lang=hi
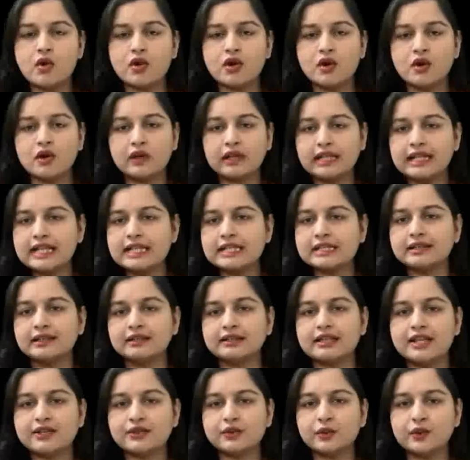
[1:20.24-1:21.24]
वो कांग्रेस
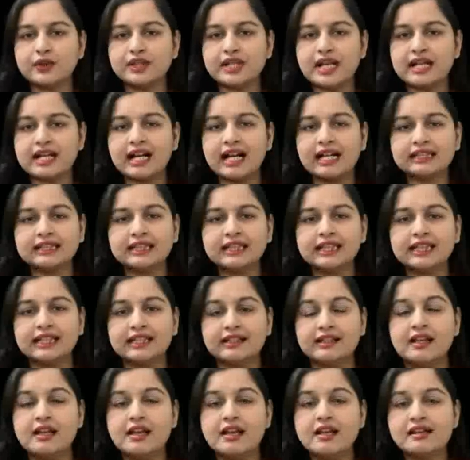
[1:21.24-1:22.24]
नेता सोनिया गांधी
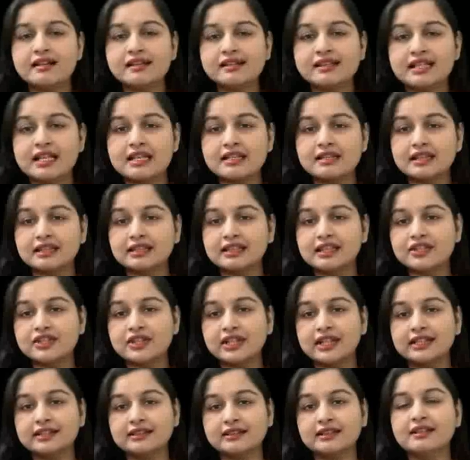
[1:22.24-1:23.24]
की संसदीय
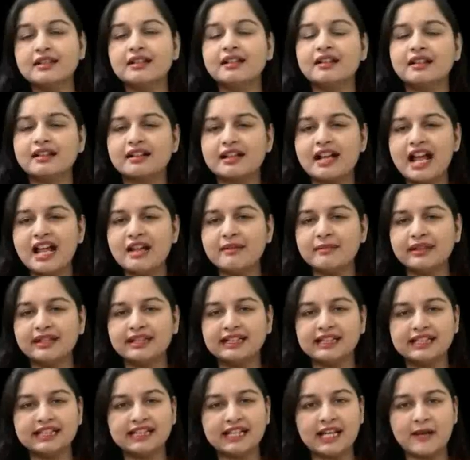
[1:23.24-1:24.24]
क्षेत्र
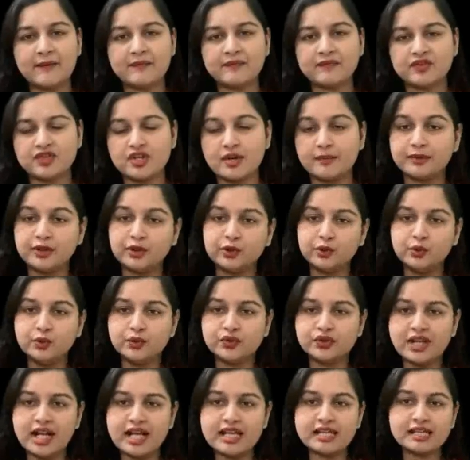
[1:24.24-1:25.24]
रायबरेली है जबकि
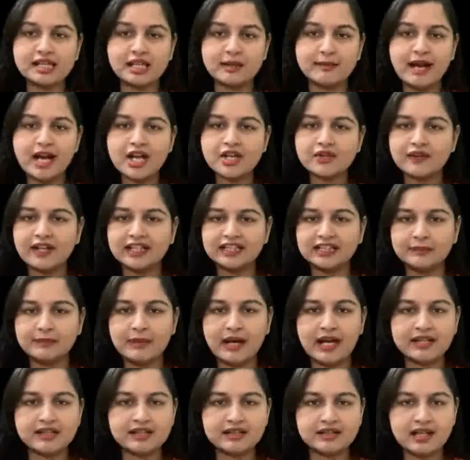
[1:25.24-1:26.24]
दूसरा समाजवादी
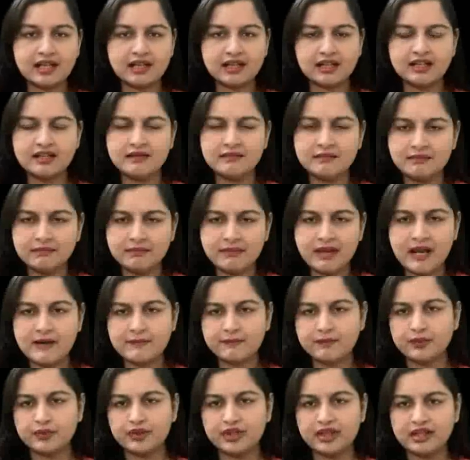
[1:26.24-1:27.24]
पार्टी का गढ़
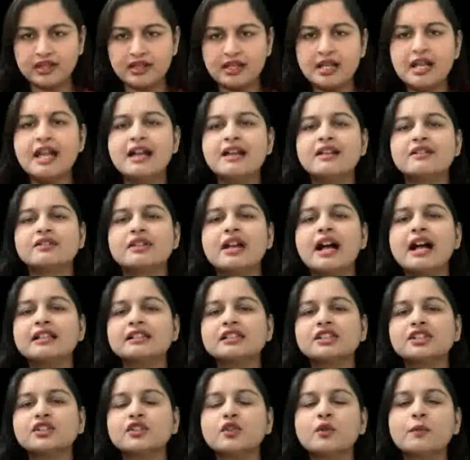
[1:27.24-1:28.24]
मैनपुरी
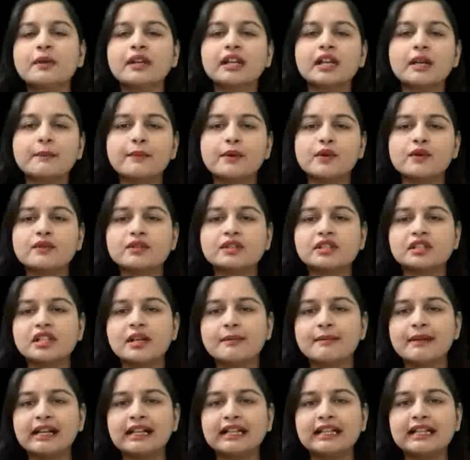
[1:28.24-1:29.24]
जहां से यूपी के पूर्व
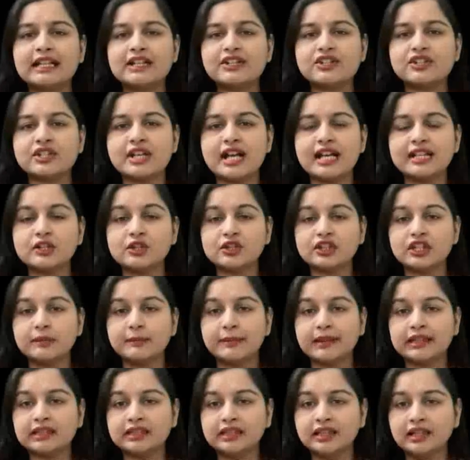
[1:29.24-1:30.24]
सीएम अखिलेश यादव की
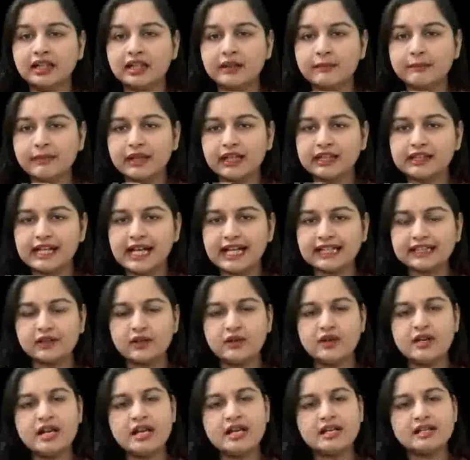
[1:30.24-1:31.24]
पत्नी डिम्पल
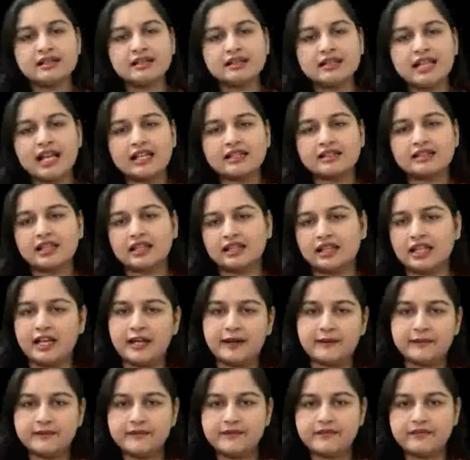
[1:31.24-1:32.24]
यादव सांसद
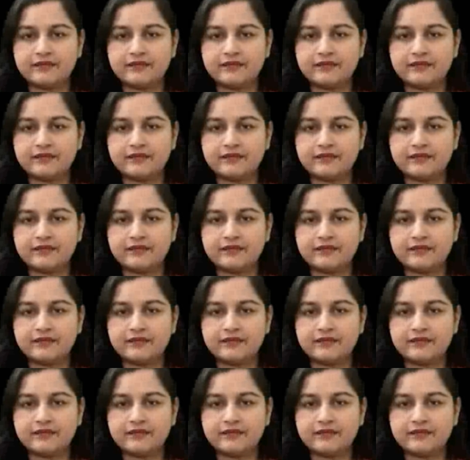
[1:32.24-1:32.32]
हैं।